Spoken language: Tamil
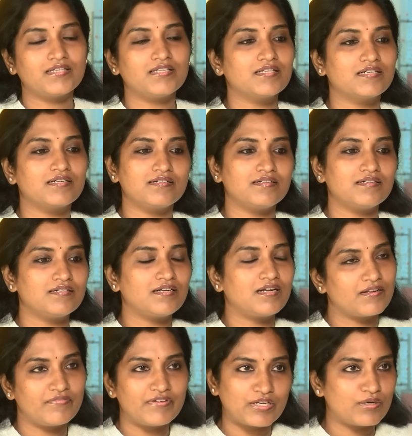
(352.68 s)
இதுக்கு
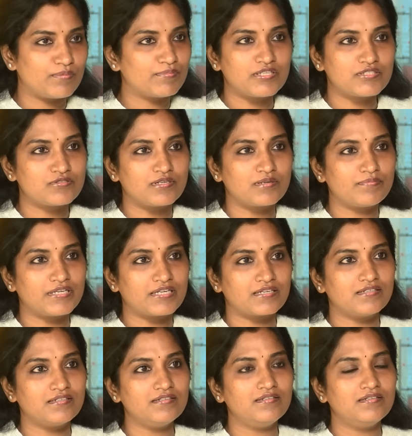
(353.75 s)
ஆன விளக்கம் நான் சொல்கிறேன்
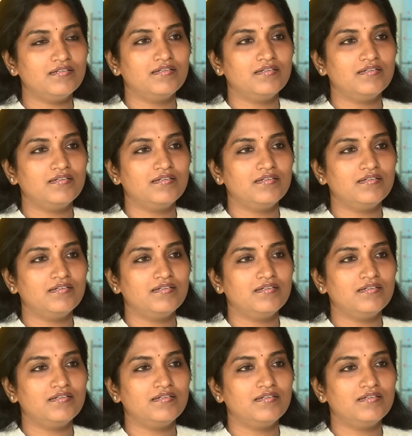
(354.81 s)
பாருங்கள்